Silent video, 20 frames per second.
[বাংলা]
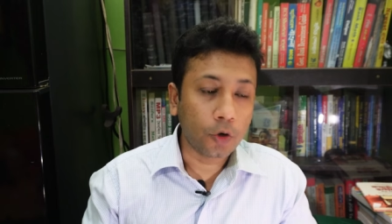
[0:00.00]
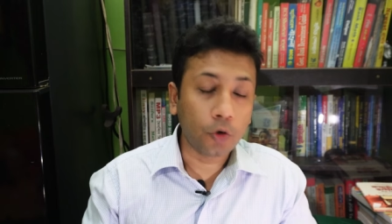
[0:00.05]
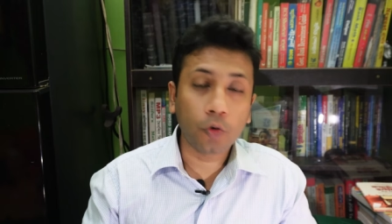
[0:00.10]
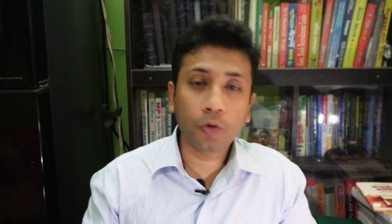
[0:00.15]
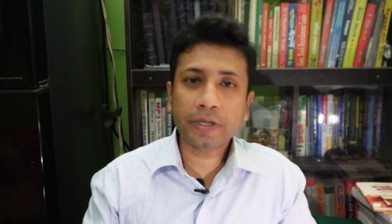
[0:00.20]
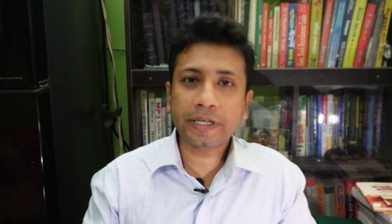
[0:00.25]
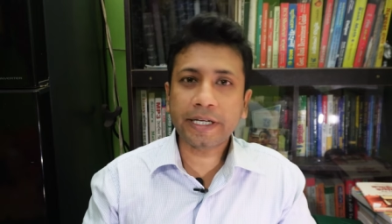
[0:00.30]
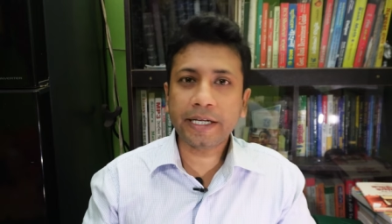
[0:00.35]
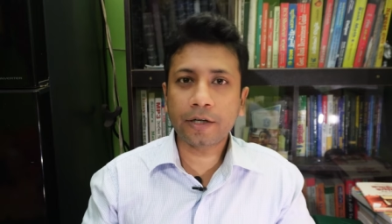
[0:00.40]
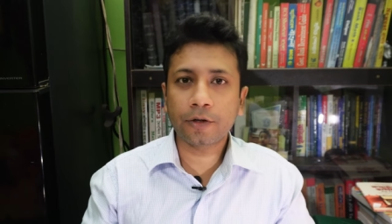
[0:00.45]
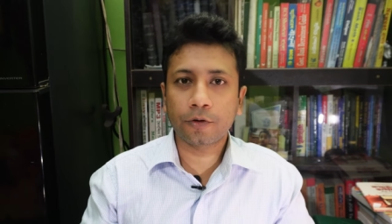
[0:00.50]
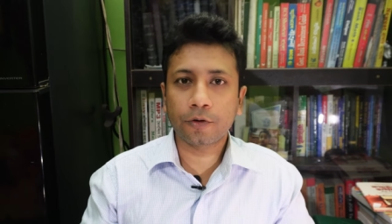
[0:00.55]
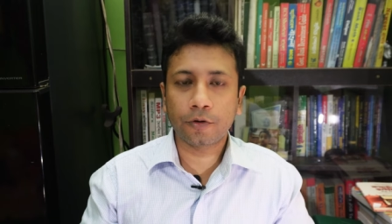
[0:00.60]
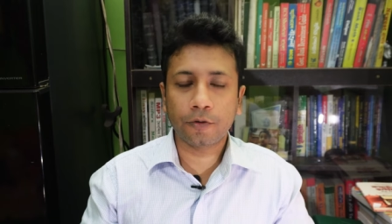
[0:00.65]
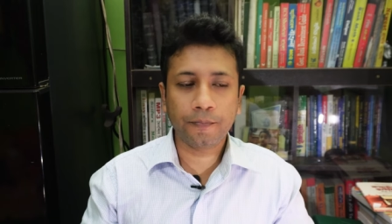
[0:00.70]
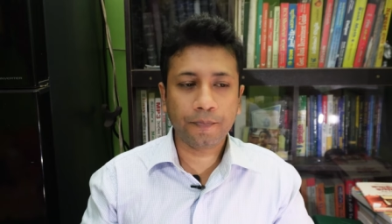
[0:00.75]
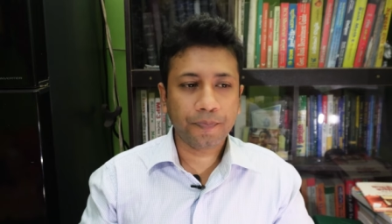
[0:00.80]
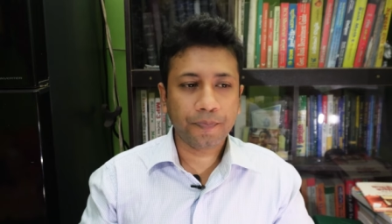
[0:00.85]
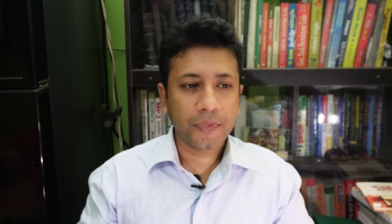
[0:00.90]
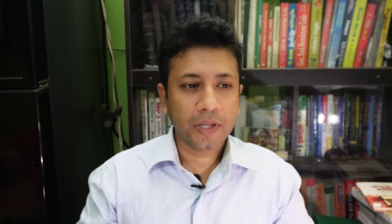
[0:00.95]
লোনটা
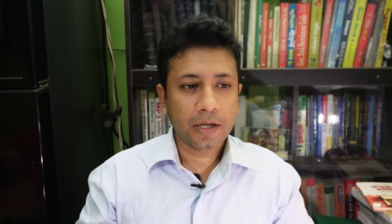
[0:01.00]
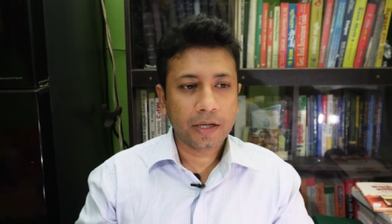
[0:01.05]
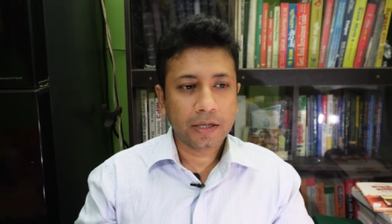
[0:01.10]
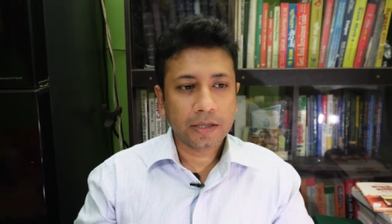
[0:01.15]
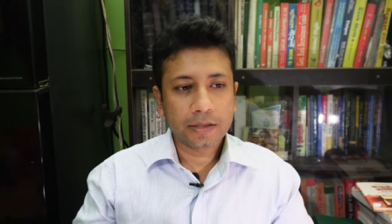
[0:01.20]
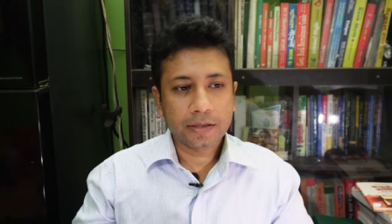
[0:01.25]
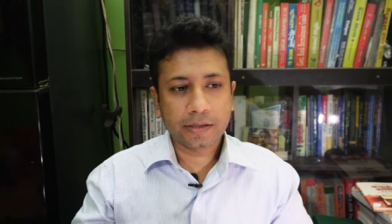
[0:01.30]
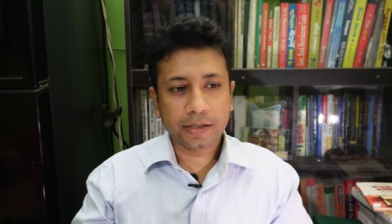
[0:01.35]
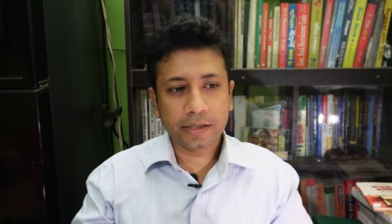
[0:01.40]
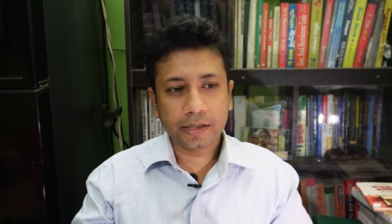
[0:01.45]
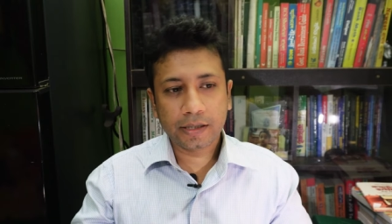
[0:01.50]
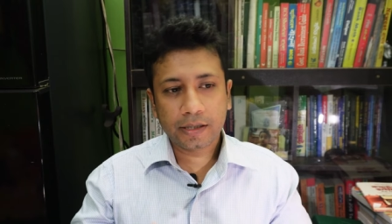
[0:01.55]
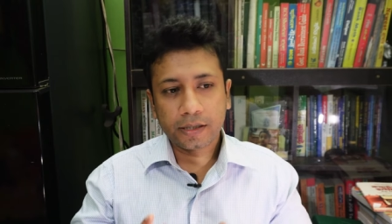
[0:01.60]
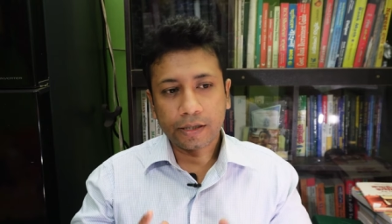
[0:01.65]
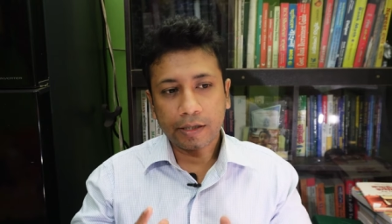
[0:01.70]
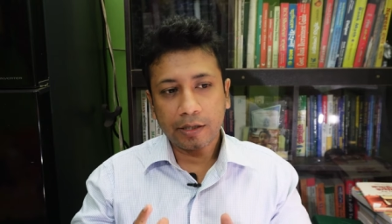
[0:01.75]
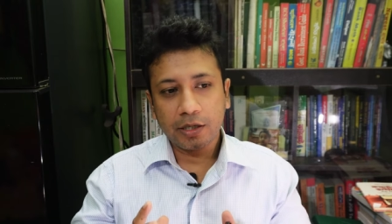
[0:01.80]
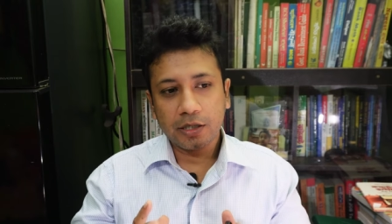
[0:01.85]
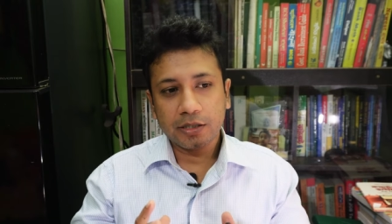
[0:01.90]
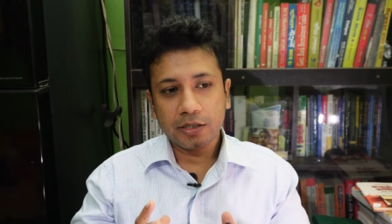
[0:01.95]
এরকম যে
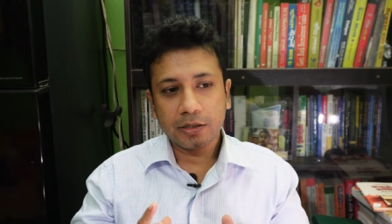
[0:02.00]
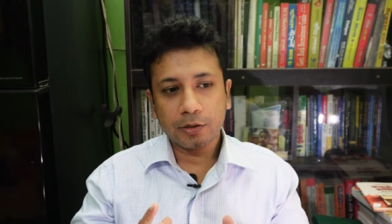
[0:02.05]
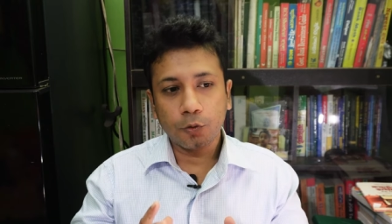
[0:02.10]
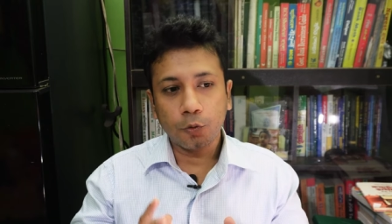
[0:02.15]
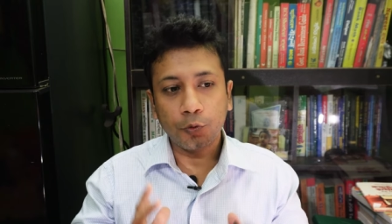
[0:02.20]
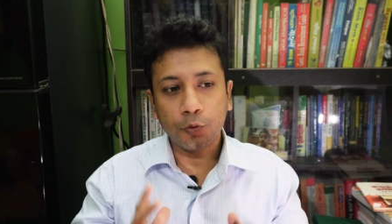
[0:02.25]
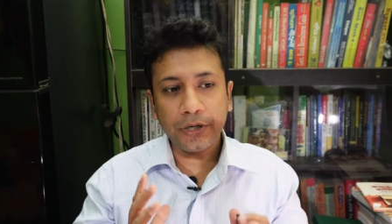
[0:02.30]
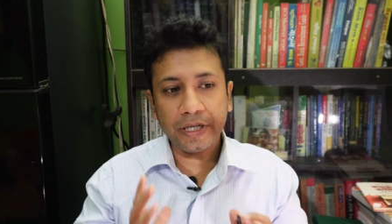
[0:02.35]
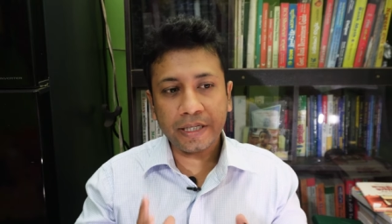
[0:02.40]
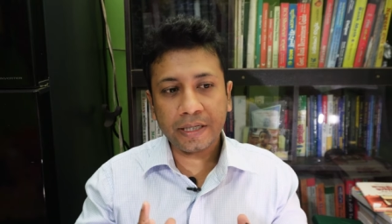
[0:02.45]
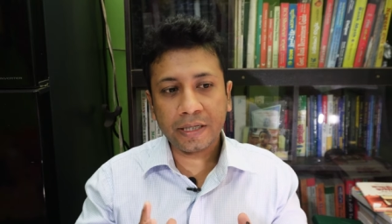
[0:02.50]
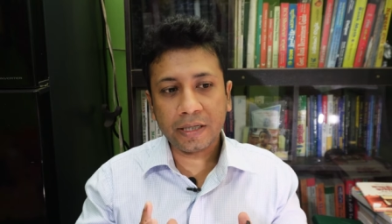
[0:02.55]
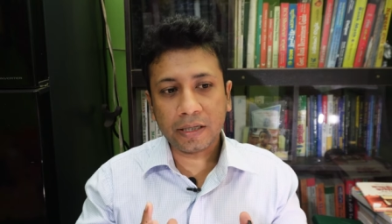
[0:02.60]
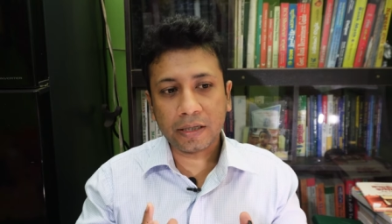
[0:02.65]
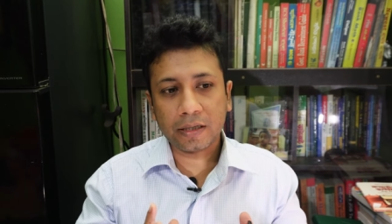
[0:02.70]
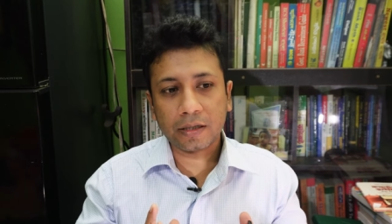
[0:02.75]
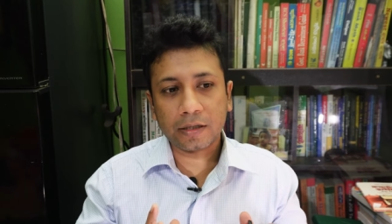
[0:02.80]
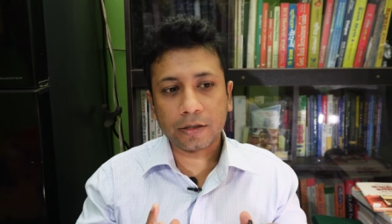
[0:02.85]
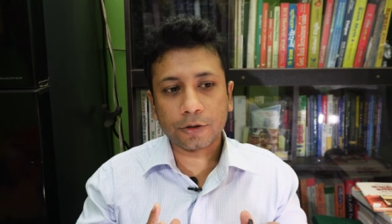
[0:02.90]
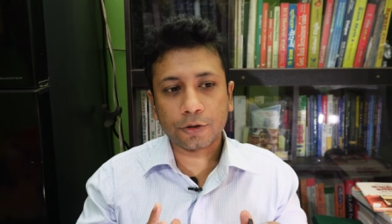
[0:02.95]
উনি
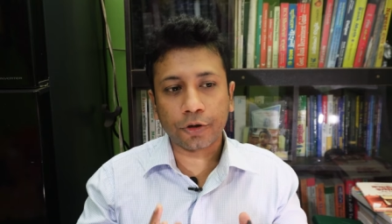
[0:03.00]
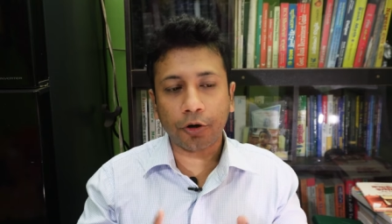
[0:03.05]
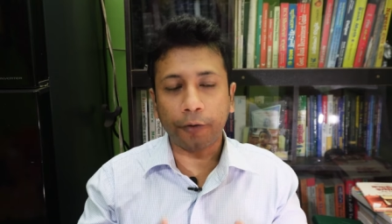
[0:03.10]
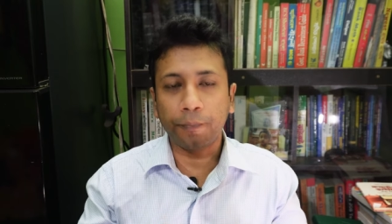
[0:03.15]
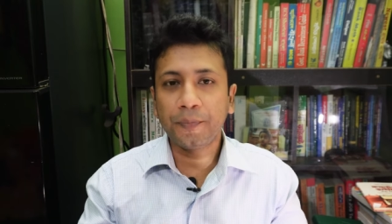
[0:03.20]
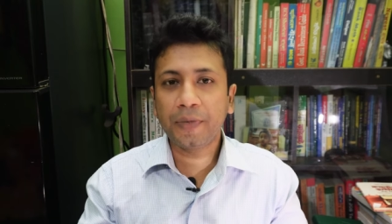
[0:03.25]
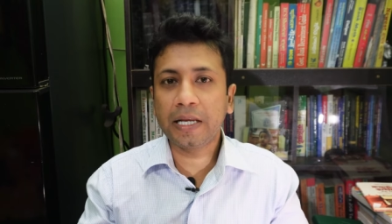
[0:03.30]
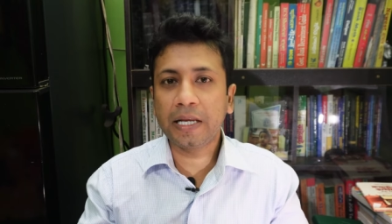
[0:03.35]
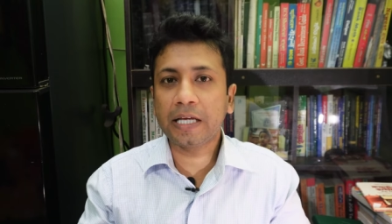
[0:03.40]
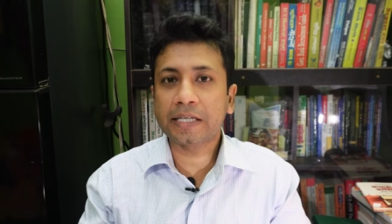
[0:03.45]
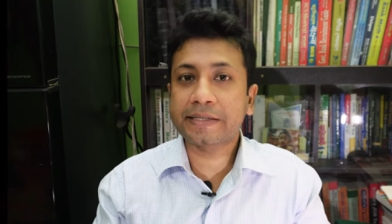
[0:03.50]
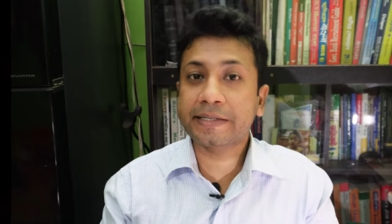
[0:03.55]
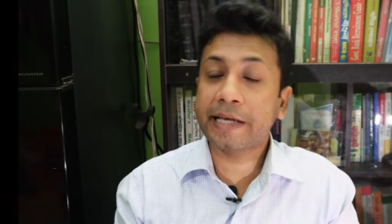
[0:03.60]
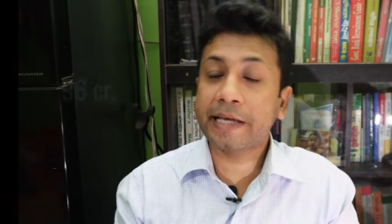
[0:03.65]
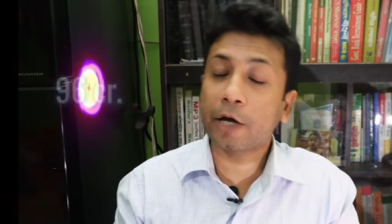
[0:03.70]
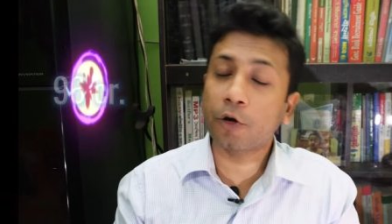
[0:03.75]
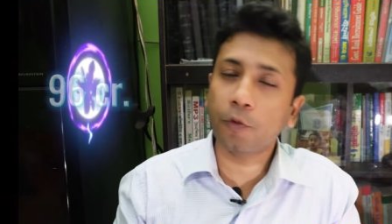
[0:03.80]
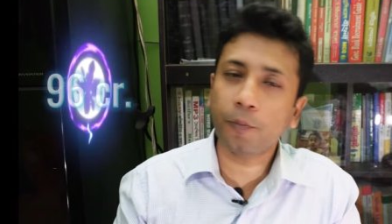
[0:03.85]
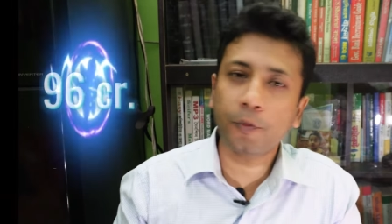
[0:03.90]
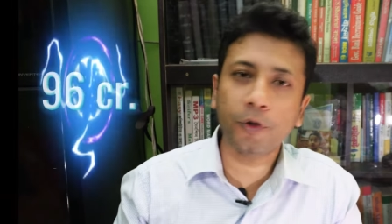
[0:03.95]
সব মিলিয়ে
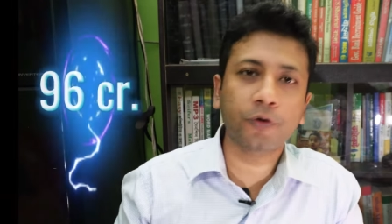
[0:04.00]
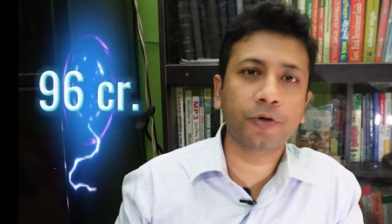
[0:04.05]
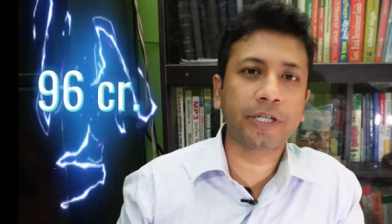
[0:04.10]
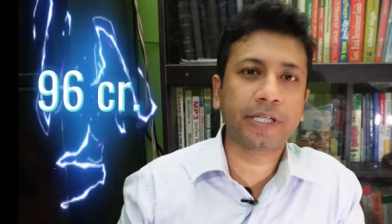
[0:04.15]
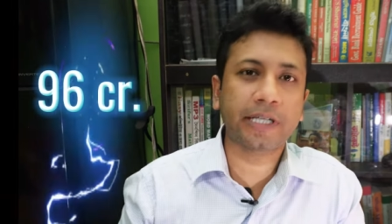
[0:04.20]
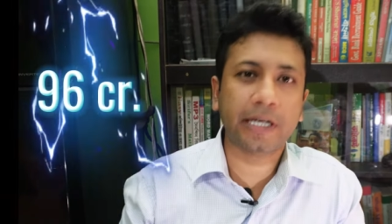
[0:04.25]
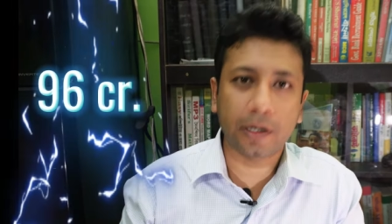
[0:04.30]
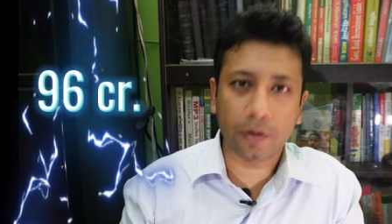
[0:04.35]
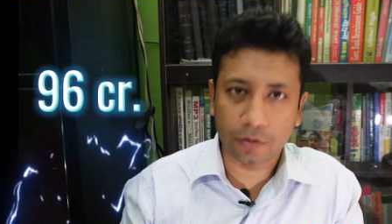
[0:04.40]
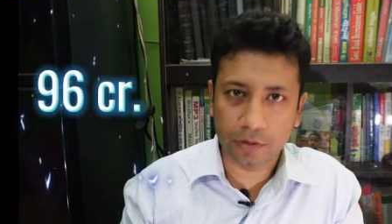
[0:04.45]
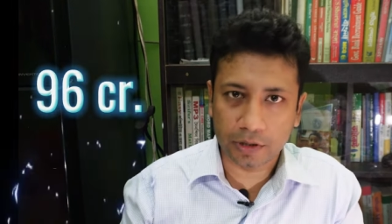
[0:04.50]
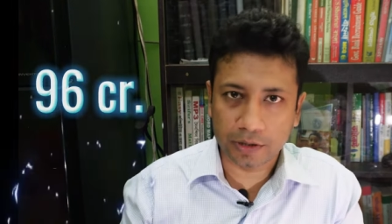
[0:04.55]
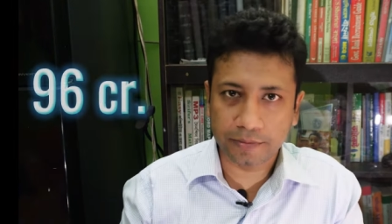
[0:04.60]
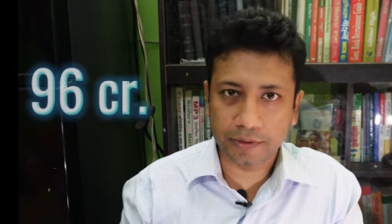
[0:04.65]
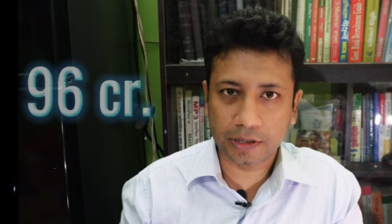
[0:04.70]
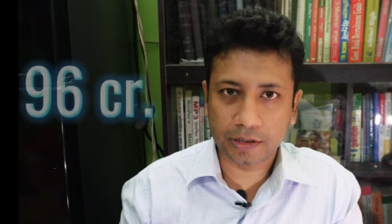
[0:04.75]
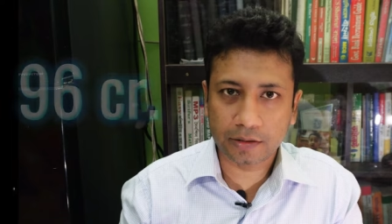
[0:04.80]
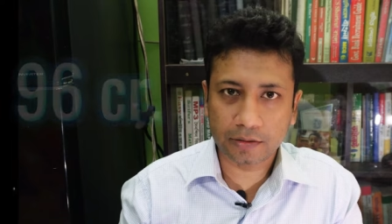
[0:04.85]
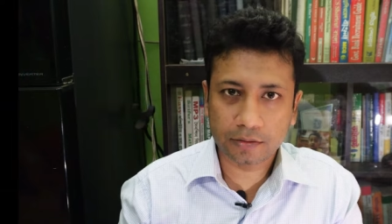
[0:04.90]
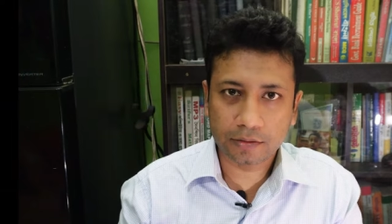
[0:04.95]
ছিয়ানব্বই কোটি টাকা লোন
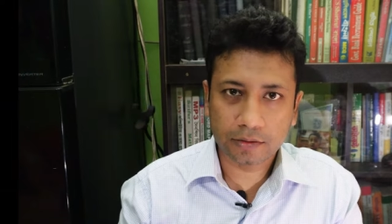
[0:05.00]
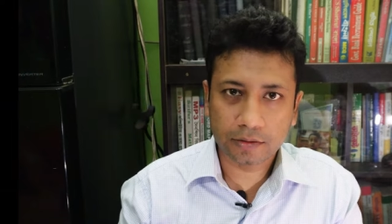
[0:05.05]
নেবেন